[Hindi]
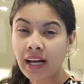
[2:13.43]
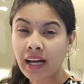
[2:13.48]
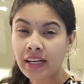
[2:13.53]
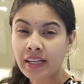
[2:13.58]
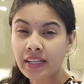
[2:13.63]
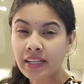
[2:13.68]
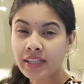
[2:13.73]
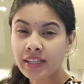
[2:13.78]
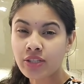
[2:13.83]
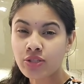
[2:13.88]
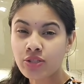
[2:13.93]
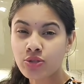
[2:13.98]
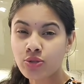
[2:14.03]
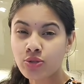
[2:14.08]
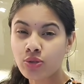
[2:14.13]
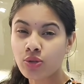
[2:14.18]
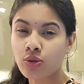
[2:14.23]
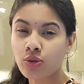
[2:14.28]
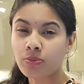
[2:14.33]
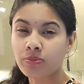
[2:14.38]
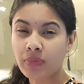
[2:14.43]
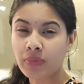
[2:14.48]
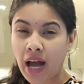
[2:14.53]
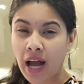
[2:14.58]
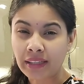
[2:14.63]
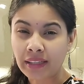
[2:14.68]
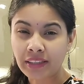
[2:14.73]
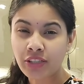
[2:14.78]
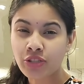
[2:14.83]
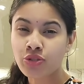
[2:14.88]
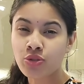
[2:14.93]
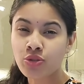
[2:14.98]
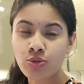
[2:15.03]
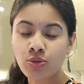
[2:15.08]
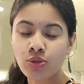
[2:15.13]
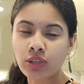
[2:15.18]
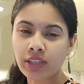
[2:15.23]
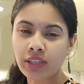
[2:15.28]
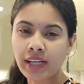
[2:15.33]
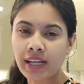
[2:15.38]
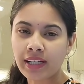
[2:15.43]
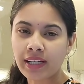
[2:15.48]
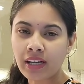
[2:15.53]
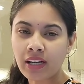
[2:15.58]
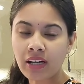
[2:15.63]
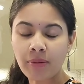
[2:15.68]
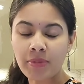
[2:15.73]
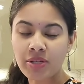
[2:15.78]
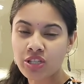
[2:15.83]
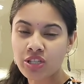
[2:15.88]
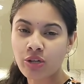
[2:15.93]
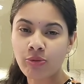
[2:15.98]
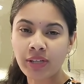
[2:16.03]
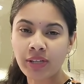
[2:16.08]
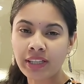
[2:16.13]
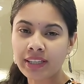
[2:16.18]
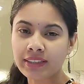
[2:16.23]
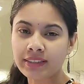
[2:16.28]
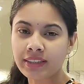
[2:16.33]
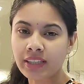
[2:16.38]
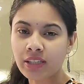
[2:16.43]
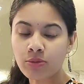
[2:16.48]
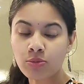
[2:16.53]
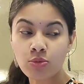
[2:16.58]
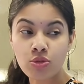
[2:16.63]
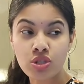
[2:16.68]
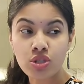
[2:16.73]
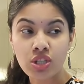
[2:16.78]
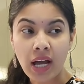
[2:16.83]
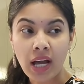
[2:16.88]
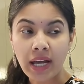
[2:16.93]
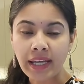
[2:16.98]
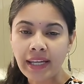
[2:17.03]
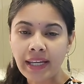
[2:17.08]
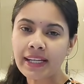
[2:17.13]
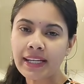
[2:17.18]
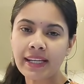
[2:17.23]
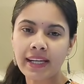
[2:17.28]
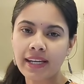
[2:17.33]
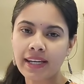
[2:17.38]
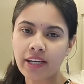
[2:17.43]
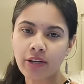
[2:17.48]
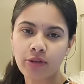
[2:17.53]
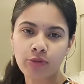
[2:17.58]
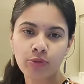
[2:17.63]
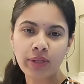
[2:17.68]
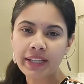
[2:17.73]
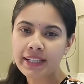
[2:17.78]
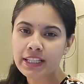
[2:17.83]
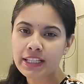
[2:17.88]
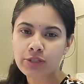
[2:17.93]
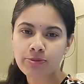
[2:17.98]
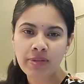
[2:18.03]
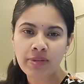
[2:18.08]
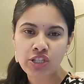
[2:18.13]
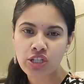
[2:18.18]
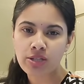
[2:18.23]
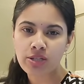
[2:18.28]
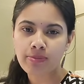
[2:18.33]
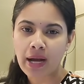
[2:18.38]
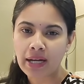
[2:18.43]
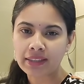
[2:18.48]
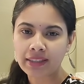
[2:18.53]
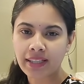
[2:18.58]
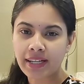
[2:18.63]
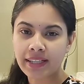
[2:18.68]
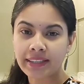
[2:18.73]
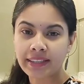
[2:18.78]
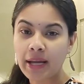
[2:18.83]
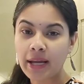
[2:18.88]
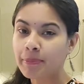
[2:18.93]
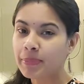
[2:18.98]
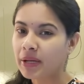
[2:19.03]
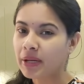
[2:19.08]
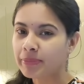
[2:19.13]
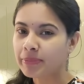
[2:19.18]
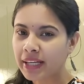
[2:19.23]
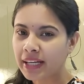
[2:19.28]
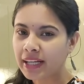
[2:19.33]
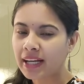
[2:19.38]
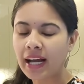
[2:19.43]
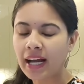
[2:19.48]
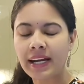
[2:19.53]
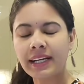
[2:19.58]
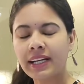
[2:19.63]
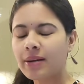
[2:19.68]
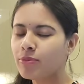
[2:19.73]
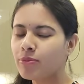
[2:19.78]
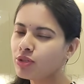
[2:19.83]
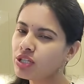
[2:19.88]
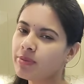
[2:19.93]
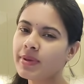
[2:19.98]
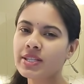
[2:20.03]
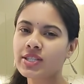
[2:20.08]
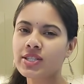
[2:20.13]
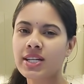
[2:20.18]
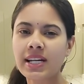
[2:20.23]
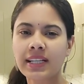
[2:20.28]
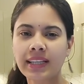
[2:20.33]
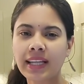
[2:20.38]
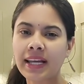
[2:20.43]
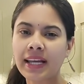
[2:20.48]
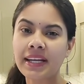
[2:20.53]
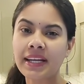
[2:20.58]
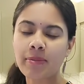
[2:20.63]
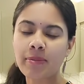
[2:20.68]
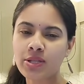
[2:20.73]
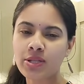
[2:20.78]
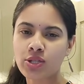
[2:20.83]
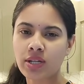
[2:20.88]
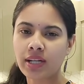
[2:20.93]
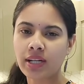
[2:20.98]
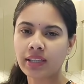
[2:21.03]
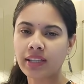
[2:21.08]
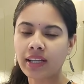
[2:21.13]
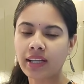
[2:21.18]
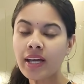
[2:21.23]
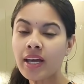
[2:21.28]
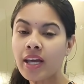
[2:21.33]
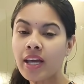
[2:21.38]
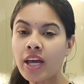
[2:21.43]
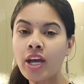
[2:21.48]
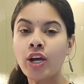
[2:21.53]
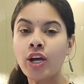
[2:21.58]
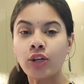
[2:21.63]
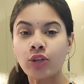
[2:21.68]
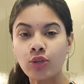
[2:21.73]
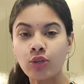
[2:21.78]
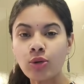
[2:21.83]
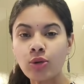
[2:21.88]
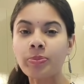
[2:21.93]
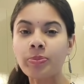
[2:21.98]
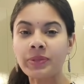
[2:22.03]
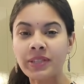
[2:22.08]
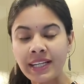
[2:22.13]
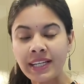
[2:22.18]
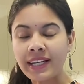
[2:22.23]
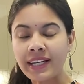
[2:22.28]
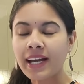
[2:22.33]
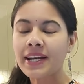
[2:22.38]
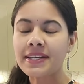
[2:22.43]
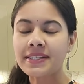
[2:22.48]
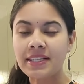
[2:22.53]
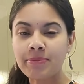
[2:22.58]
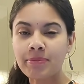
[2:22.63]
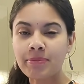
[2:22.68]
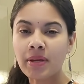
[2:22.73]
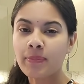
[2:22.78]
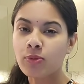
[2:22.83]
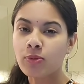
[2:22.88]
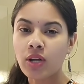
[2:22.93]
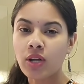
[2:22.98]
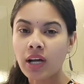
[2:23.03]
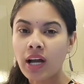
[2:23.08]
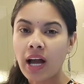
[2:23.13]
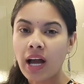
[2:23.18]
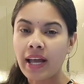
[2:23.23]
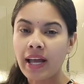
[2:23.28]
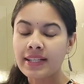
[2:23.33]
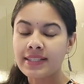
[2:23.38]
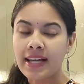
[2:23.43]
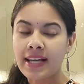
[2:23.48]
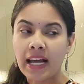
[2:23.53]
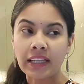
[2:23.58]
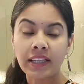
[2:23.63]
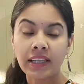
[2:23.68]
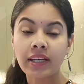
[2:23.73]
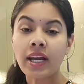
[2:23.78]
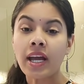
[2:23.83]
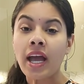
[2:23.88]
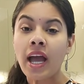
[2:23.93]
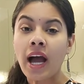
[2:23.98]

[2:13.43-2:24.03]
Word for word: खाने की जो आदत शुरू होती है ना हमेशा विंटर से वो जा ही नहीं रही है विंटर्स में अच्छा बहाना रहता है प्लम केक खाने का मुझे भी अच्छा लगता है इन्हें भी अच्छा लगता है तो ठीक है दिसंबर पूरा खाया जहां तक